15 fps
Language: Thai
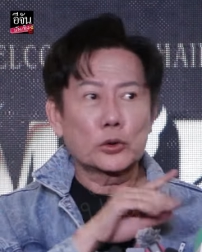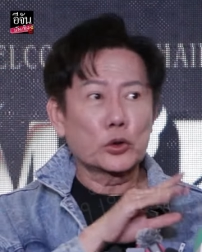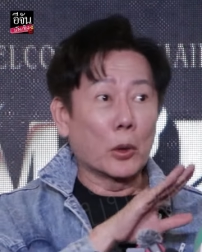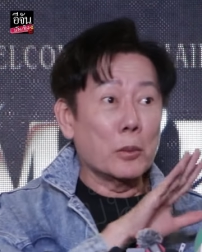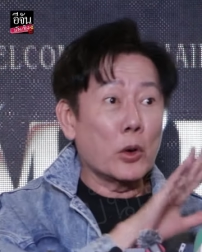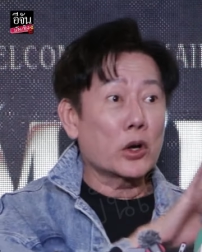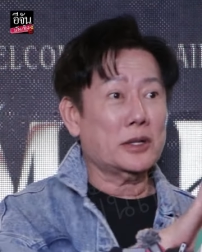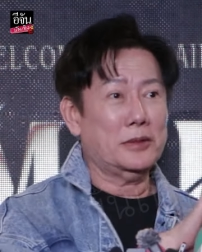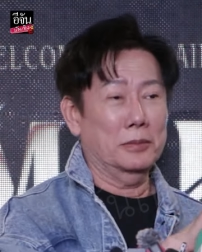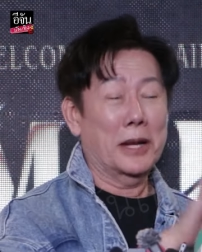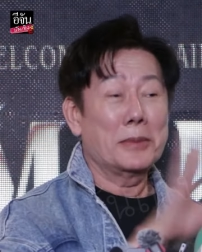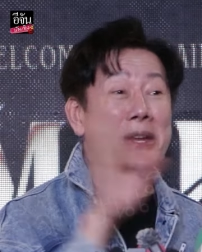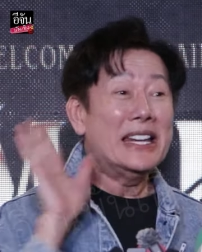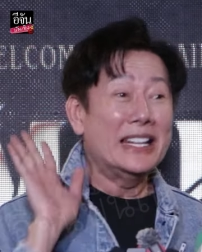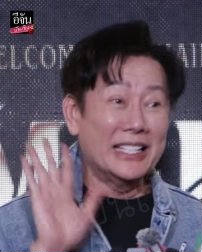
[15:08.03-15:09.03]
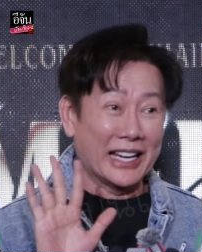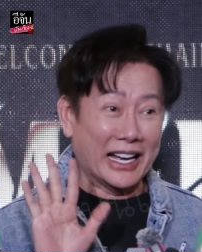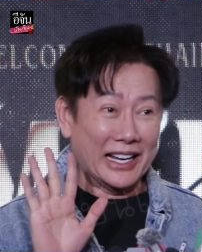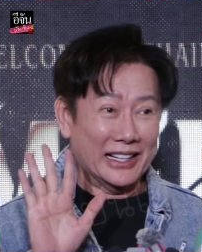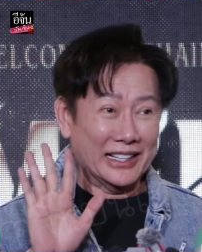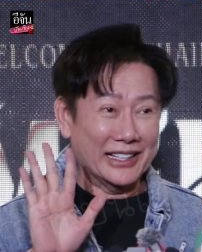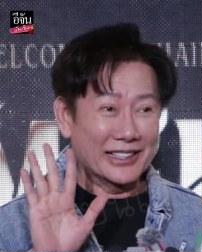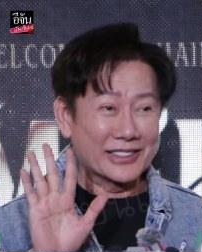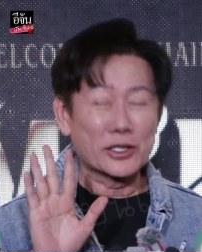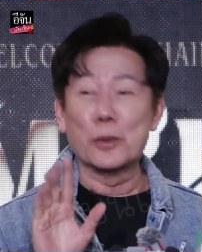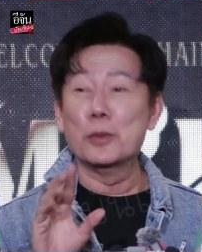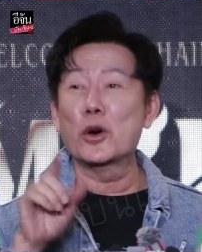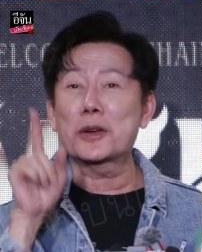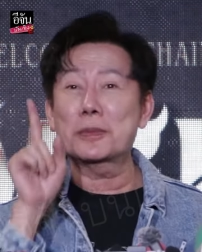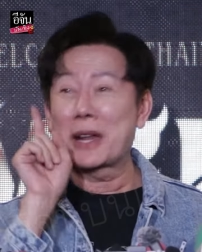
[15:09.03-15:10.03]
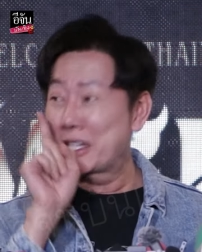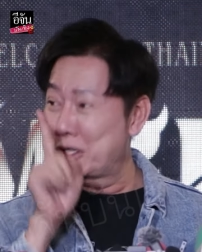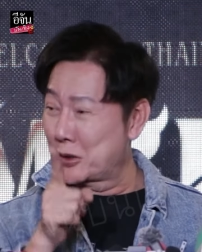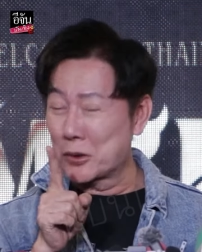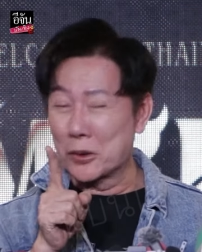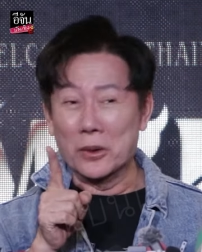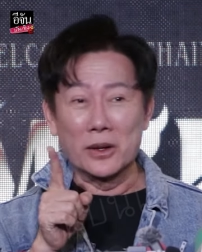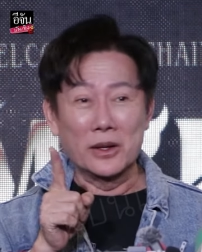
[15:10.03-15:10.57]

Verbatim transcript: สมมุติมันมีเรือสมมุติมันอยู่